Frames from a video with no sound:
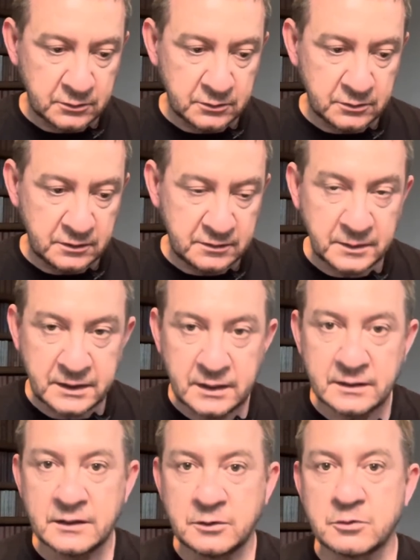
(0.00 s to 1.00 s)
несмотря
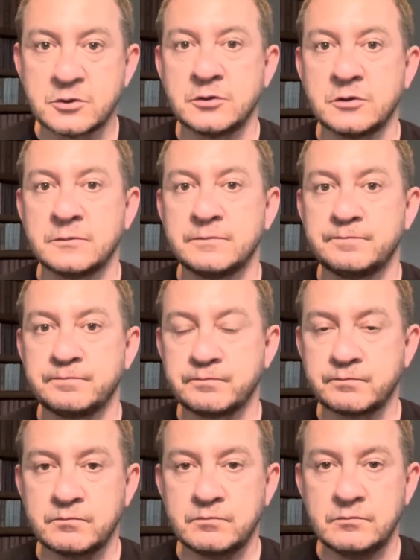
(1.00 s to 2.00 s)
на то, что
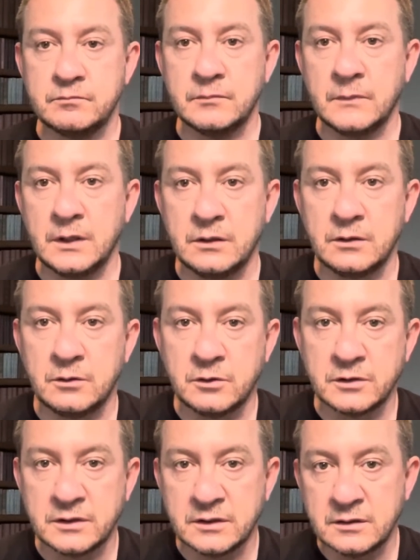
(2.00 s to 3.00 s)
э,
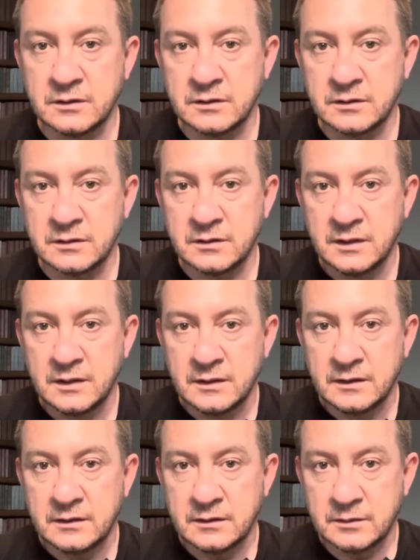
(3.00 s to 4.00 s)
он э,
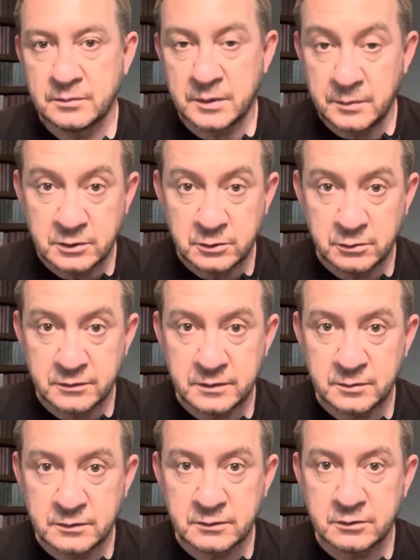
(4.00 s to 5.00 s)
э, промахнулся,
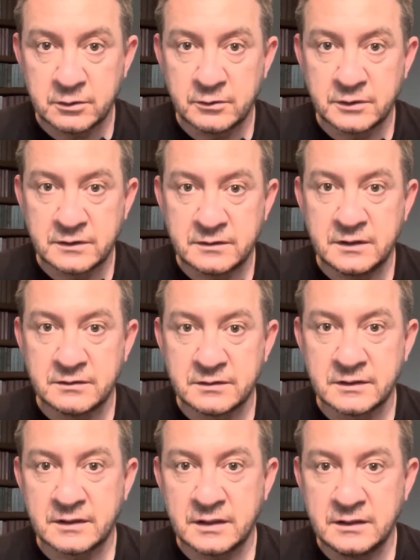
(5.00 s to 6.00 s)
безусловно, из Киев
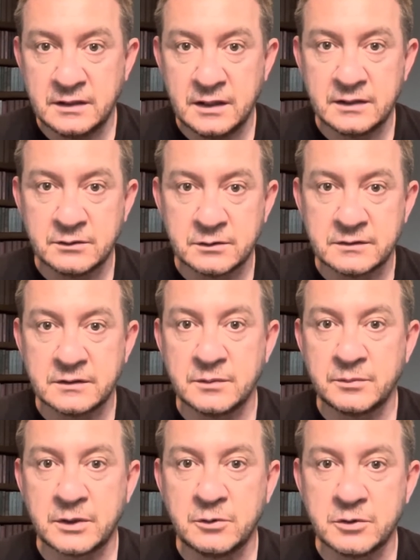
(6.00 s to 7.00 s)
за три дня, и вот с этим
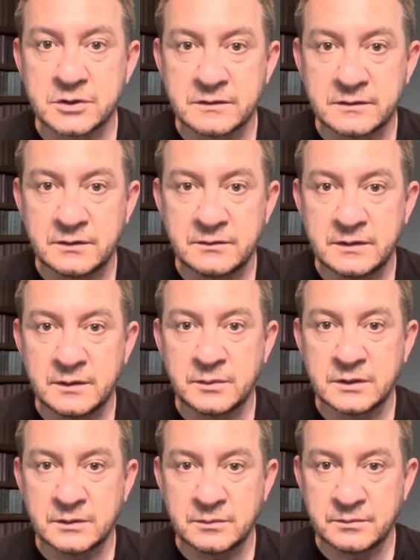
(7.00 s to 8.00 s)
Пригожинским всем
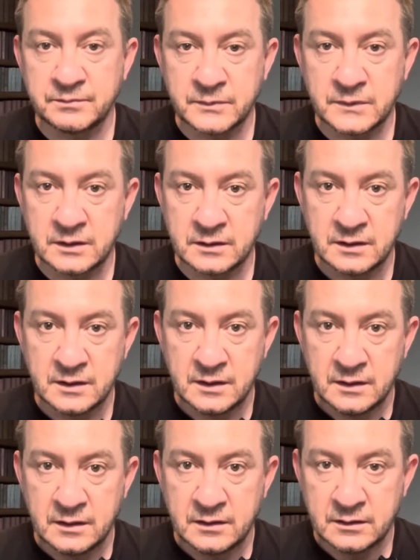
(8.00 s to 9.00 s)
этим э,
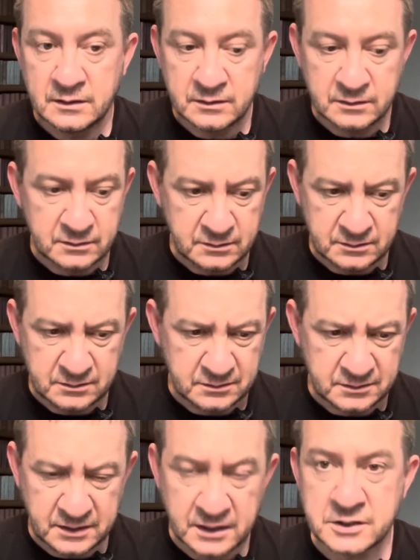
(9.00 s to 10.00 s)

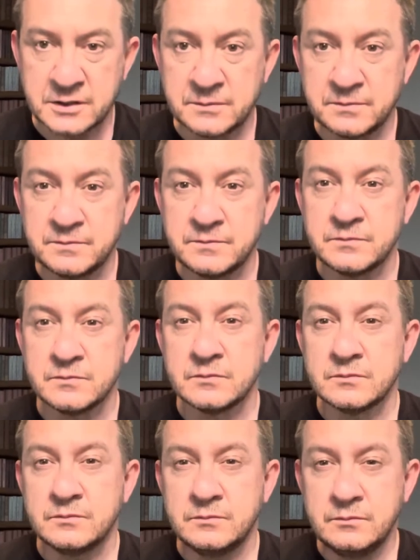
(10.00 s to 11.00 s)
трэшем.
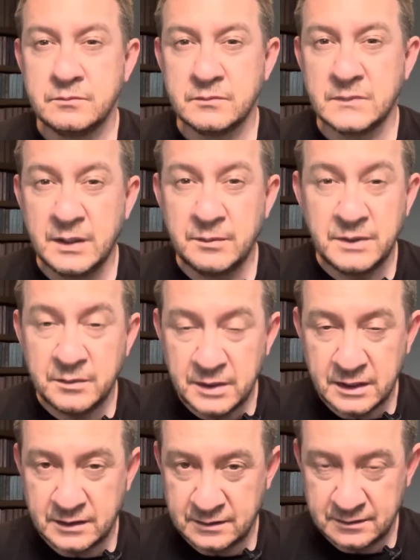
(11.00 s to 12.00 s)
Тем не
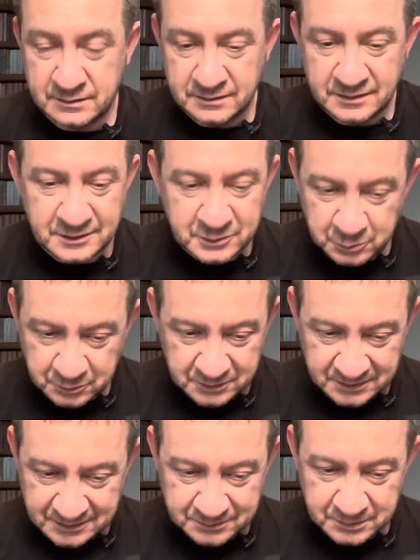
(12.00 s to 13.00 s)
менее, никто
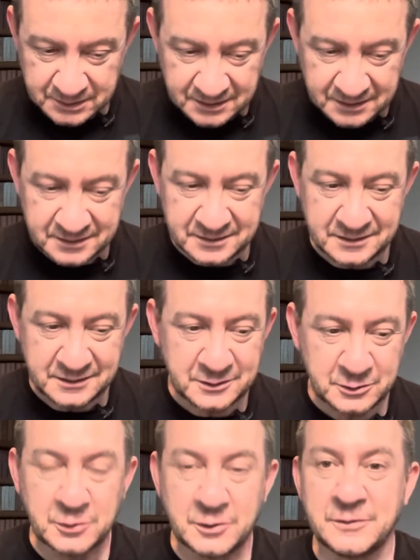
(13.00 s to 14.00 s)
не отменял, и
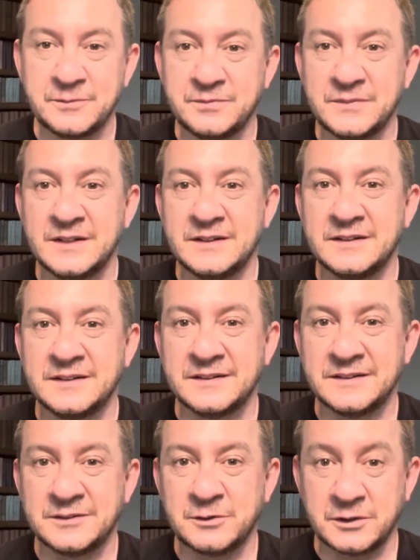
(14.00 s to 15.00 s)
никто
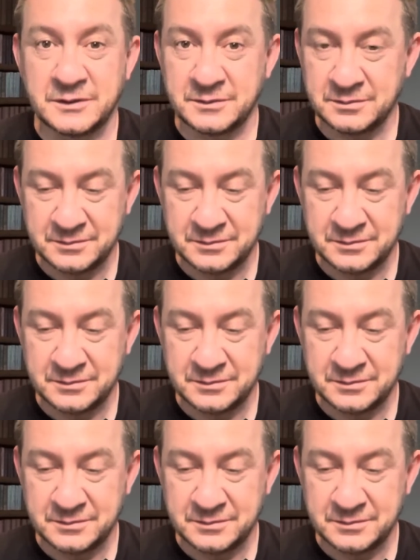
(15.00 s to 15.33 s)
не, только